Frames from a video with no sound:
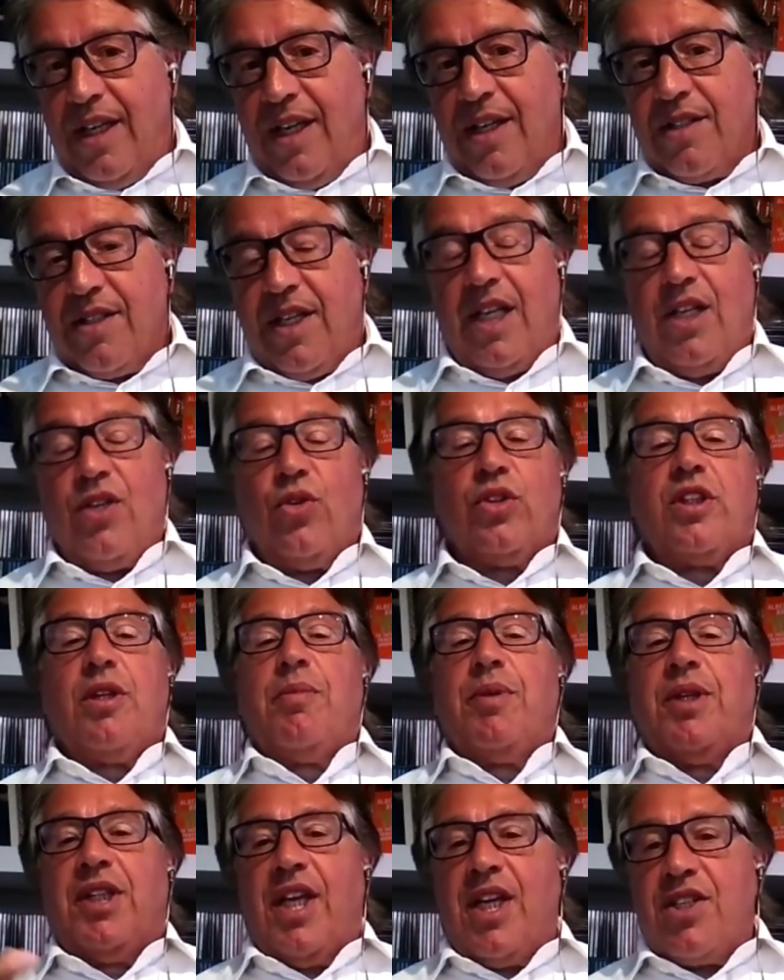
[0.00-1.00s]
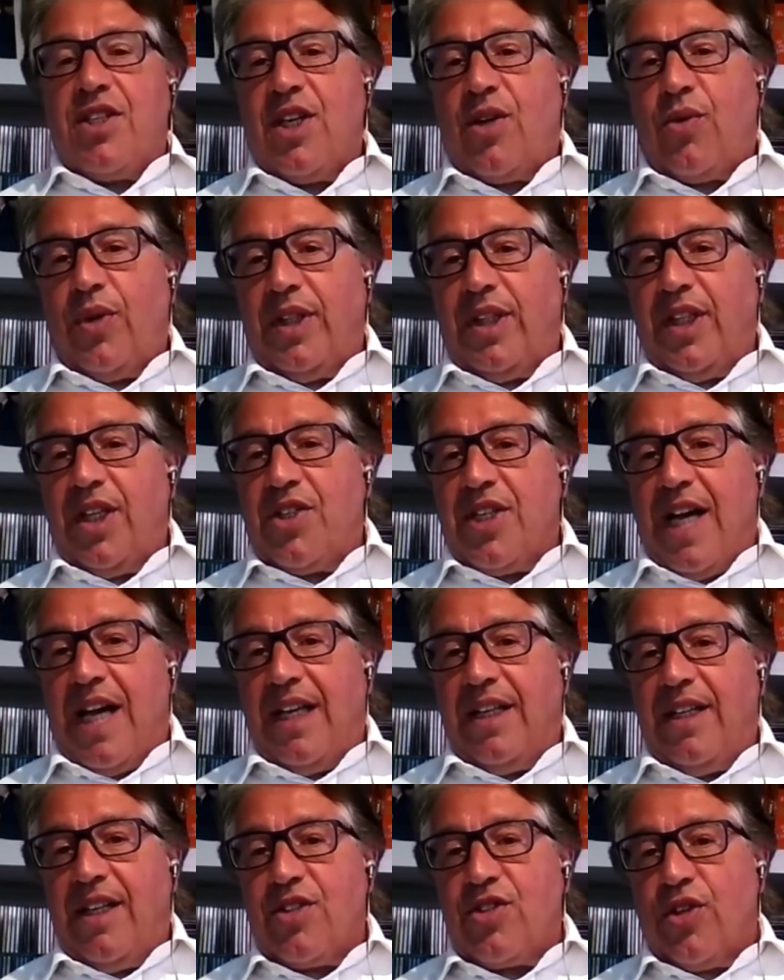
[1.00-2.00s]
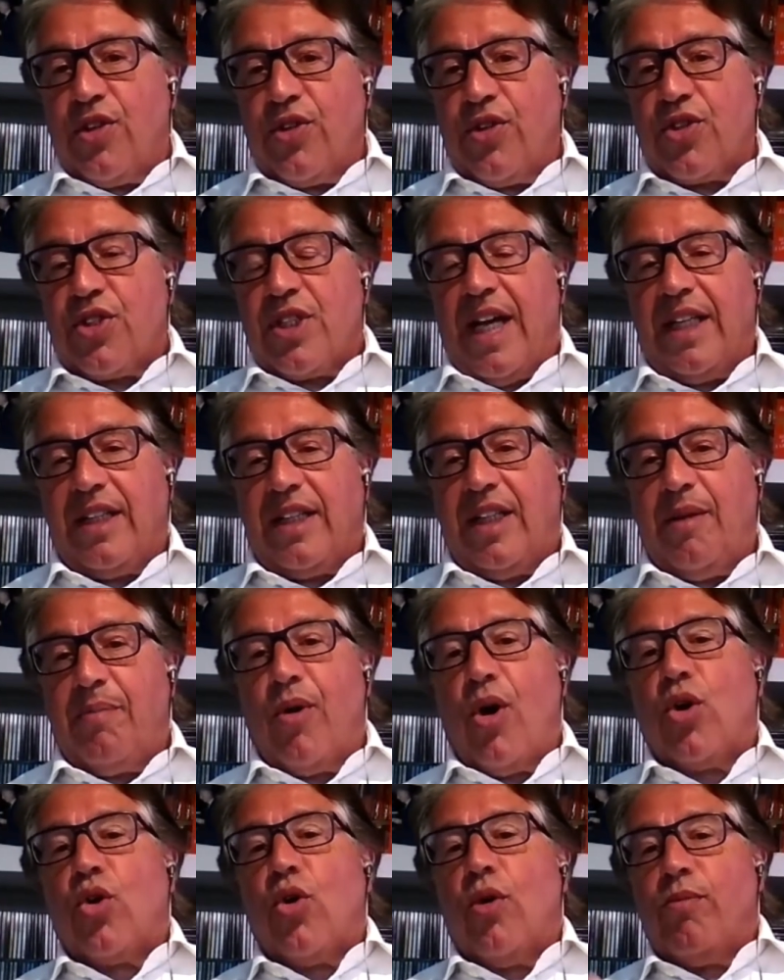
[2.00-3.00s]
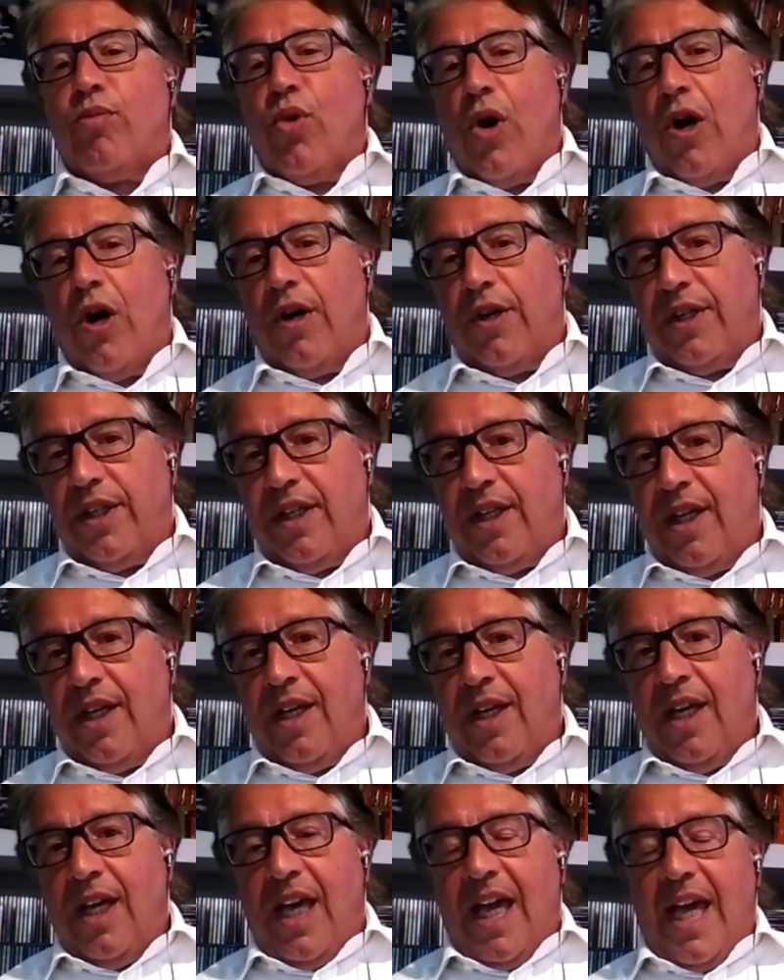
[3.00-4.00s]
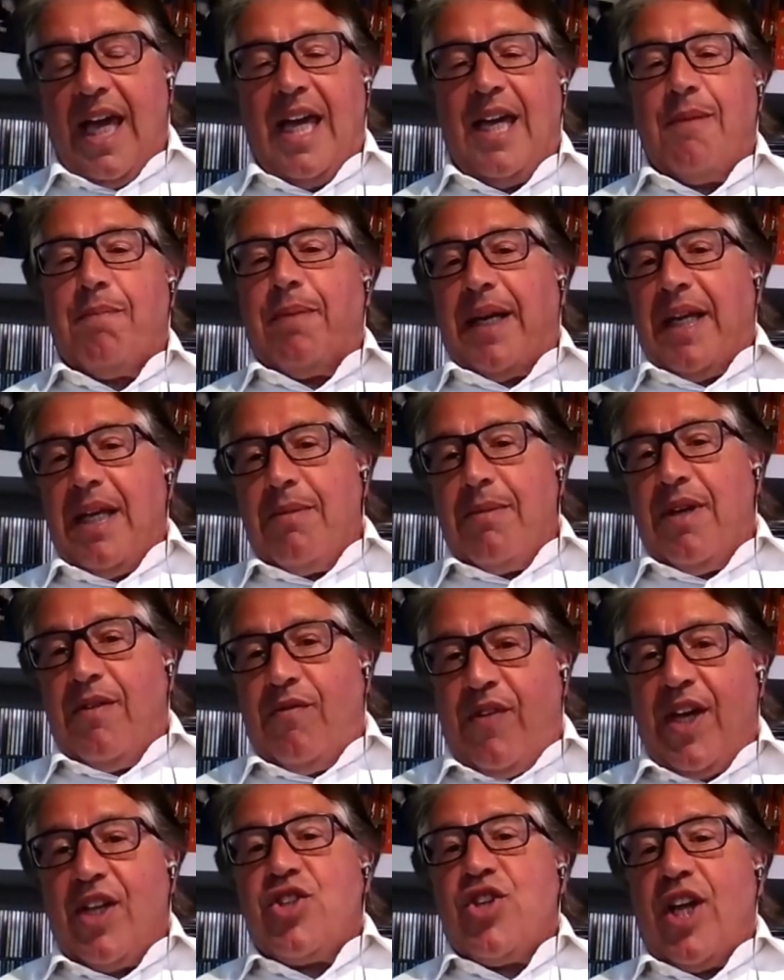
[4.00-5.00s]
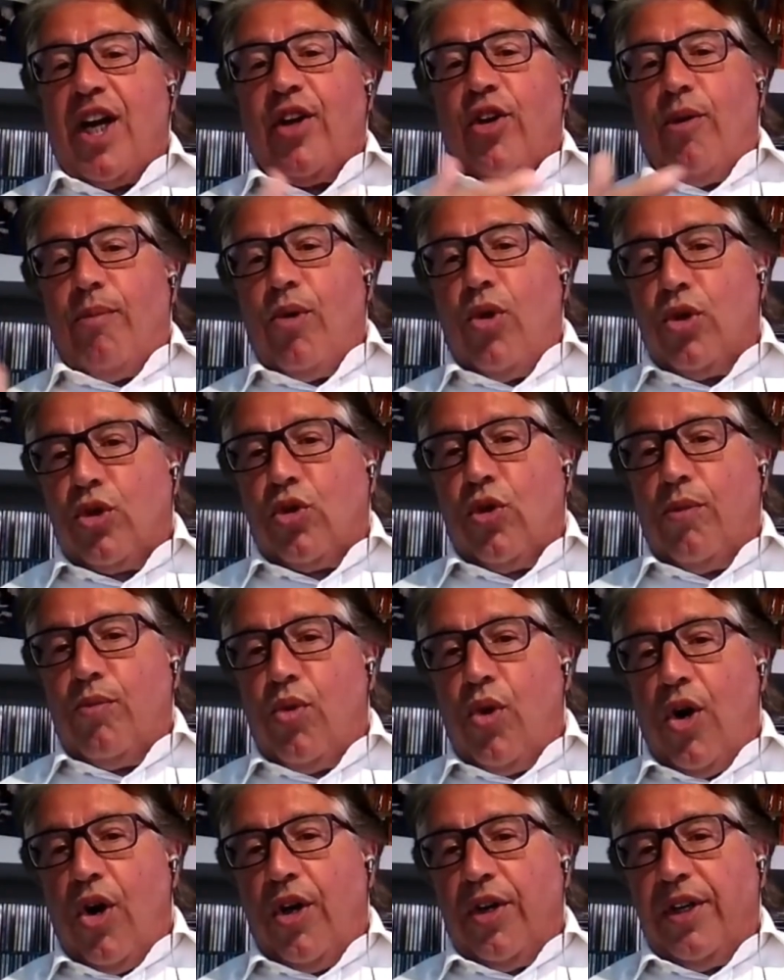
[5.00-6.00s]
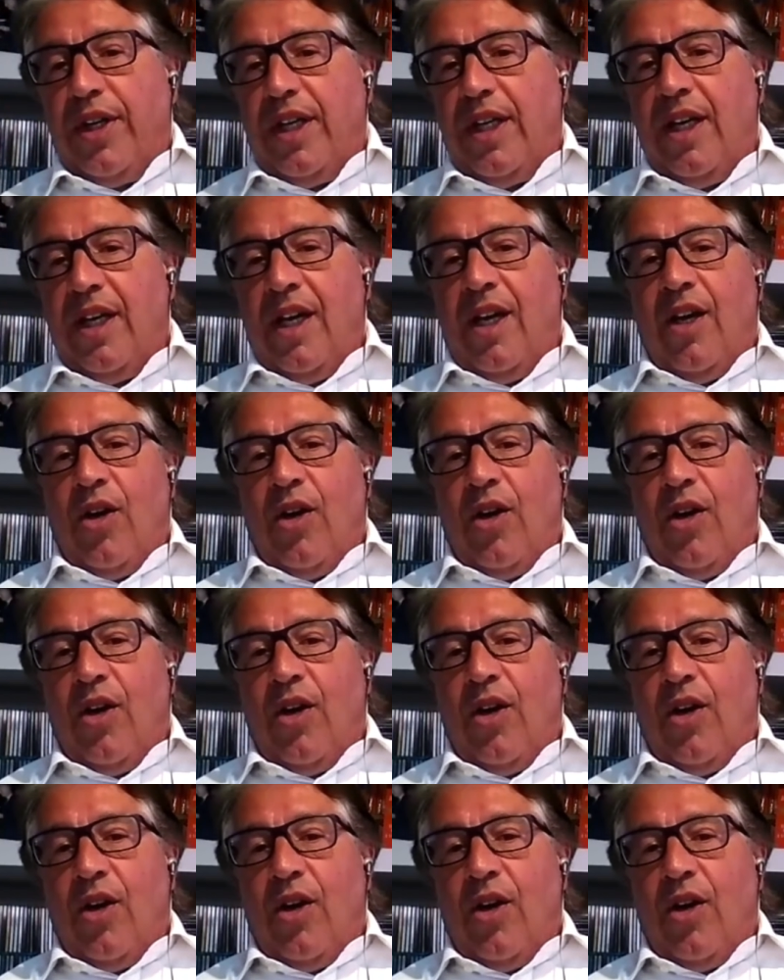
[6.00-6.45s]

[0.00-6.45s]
Se gli ultimi 10-15 anni sono stati poco buoni e i primi invece erano molto buoni,